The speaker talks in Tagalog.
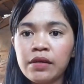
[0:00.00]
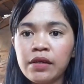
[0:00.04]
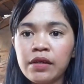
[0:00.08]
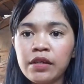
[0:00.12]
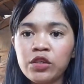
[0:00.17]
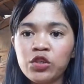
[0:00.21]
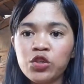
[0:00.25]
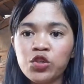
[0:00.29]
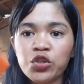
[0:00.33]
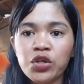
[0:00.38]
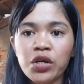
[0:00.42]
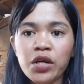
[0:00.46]

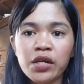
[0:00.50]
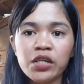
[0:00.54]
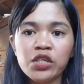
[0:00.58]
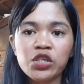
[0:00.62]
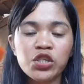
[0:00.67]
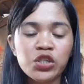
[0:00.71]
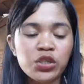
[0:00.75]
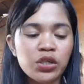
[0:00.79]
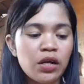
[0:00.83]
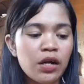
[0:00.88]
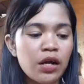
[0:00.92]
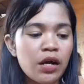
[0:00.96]
i-dry
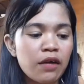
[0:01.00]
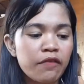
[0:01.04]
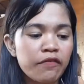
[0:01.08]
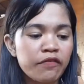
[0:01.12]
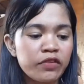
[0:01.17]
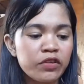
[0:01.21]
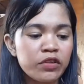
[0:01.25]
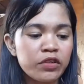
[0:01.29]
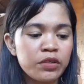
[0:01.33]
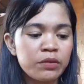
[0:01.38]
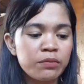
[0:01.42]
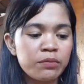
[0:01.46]
siya
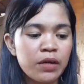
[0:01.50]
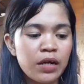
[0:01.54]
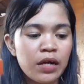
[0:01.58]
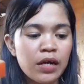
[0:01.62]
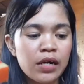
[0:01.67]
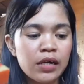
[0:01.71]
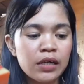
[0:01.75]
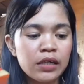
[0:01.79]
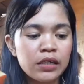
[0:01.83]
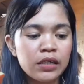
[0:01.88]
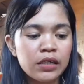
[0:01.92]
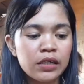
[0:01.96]
after
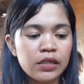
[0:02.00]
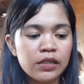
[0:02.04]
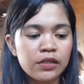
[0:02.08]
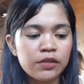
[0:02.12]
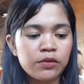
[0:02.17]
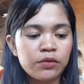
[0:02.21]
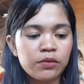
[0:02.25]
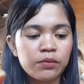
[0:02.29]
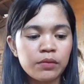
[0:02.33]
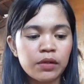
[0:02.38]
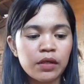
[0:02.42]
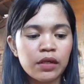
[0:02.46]
mag,
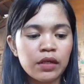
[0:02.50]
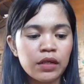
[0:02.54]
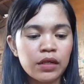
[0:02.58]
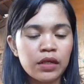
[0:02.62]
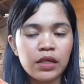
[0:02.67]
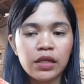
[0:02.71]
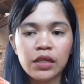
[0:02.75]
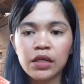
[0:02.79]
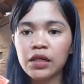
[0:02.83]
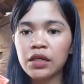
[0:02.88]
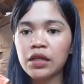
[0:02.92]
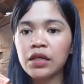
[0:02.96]
ano, mag,
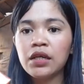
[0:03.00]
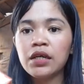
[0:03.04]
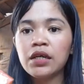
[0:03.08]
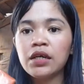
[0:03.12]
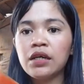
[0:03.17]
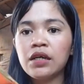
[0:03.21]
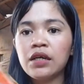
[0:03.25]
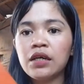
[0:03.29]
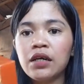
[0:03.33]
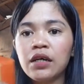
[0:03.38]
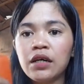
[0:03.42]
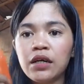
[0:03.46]

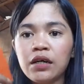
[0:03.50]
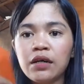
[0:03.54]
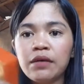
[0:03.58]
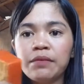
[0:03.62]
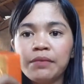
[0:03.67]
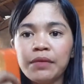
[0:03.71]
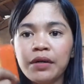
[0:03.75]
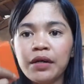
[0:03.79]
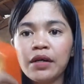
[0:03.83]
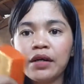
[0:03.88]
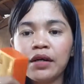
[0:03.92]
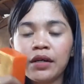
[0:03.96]
uh,
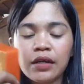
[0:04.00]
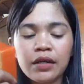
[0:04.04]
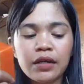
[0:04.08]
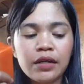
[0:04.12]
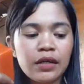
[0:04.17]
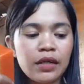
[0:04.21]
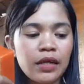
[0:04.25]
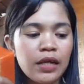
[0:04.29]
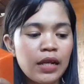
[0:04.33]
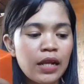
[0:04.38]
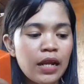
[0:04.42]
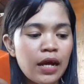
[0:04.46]

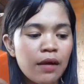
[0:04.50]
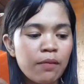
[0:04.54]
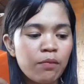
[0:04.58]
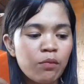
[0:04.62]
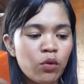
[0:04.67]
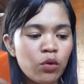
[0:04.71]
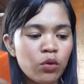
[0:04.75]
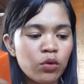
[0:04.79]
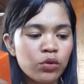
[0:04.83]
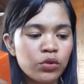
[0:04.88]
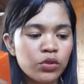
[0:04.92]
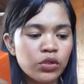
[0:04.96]

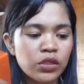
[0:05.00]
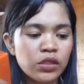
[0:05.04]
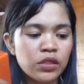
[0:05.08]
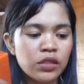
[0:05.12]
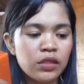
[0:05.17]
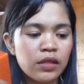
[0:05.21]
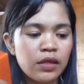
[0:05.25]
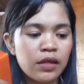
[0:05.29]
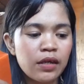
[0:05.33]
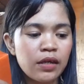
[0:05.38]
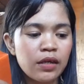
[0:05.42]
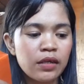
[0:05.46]
maghilamos,
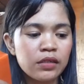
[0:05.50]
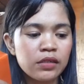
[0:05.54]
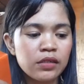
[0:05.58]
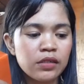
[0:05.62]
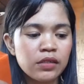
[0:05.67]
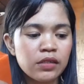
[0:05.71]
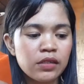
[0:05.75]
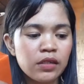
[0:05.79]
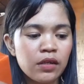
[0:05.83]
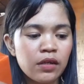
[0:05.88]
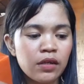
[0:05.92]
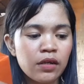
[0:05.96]

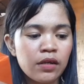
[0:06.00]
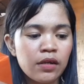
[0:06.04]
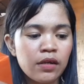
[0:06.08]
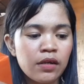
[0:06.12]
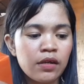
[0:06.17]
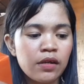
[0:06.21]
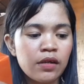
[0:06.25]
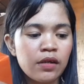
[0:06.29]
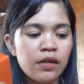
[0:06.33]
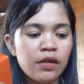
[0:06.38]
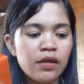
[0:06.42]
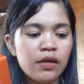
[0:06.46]
test
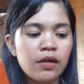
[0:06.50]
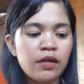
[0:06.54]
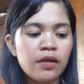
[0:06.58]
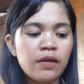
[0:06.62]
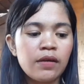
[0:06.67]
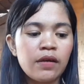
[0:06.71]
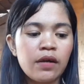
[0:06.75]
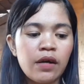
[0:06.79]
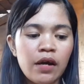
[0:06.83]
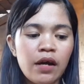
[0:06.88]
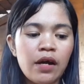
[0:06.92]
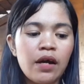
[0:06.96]

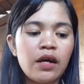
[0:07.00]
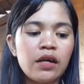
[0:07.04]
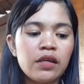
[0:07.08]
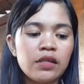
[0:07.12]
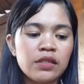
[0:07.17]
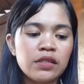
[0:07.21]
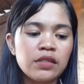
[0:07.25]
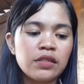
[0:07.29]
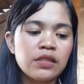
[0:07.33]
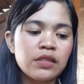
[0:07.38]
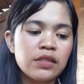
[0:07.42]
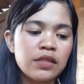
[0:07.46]
uh,
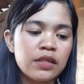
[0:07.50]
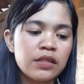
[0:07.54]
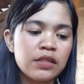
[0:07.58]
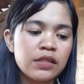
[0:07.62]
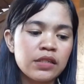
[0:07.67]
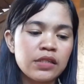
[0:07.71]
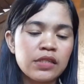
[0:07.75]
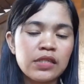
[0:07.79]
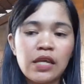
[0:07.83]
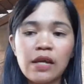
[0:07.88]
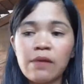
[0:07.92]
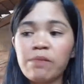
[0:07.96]
still
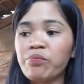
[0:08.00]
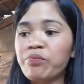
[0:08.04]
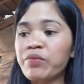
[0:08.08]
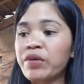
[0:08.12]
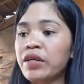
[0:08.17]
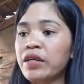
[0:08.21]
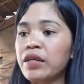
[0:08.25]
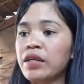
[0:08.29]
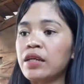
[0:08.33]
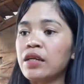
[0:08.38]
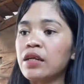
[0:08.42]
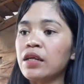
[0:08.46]
same
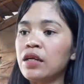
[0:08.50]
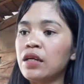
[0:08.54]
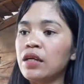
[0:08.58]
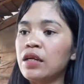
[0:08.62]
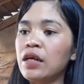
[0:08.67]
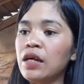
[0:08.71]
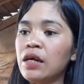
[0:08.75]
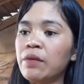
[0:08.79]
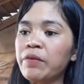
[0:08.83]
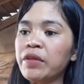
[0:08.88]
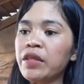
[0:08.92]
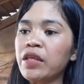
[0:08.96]
pa rin.
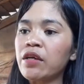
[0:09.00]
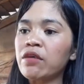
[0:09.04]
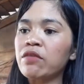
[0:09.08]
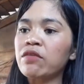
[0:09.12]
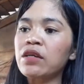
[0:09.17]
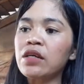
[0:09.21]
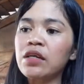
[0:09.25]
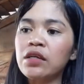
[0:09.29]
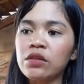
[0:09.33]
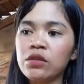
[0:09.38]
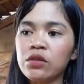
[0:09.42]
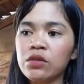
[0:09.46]
Gagamit tayo
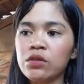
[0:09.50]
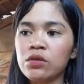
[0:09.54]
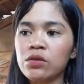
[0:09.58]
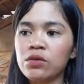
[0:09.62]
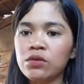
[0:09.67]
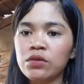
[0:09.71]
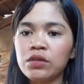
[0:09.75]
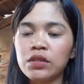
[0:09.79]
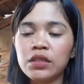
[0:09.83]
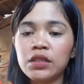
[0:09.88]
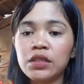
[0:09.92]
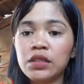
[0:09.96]
ng
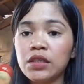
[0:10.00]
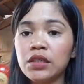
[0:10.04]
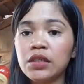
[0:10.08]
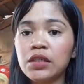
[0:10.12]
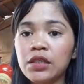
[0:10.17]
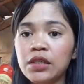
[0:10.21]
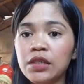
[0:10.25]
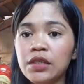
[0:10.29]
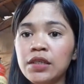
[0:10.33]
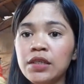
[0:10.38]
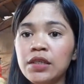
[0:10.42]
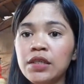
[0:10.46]

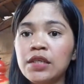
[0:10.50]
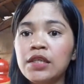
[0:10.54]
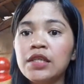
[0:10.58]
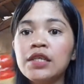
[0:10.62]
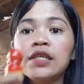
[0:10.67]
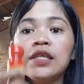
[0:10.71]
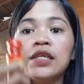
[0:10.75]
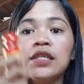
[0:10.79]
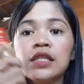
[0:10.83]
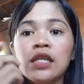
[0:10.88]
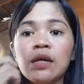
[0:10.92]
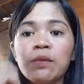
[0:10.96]
toner.
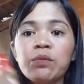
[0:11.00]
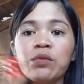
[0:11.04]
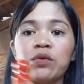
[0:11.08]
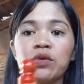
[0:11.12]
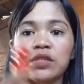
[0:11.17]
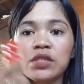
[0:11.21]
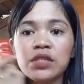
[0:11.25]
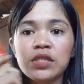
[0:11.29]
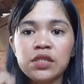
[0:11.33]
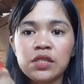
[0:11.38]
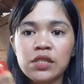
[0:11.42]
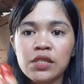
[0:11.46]

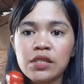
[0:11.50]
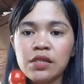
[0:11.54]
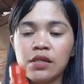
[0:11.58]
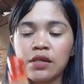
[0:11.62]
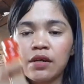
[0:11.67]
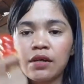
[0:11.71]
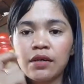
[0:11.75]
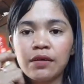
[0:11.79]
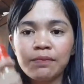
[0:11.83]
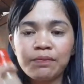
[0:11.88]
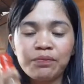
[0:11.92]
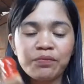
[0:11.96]
Tapos,
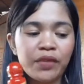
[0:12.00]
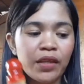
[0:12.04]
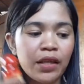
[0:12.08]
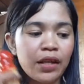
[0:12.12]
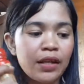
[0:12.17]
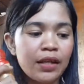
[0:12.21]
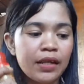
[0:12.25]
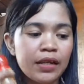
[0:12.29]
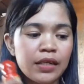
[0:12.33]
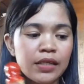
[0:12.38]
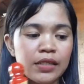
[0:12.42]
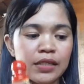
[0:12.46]
um,
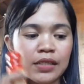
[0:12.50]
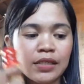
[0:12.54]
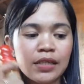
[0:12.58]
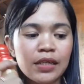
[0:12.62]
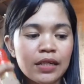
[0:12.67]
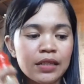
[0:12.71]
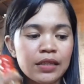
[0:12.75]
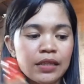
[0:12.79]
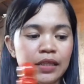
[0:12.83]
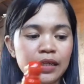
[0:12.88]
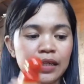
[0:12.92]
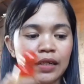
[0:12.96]

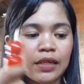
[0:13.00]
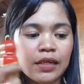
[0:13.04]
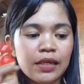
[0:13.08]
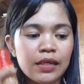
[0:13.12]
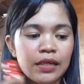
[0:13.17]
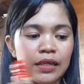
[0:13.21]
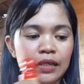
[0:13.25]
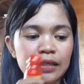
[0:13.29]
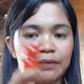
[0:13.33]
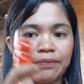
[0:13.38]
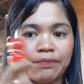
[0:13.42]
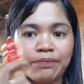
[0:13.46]
linisin natin
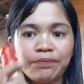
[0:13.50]
ng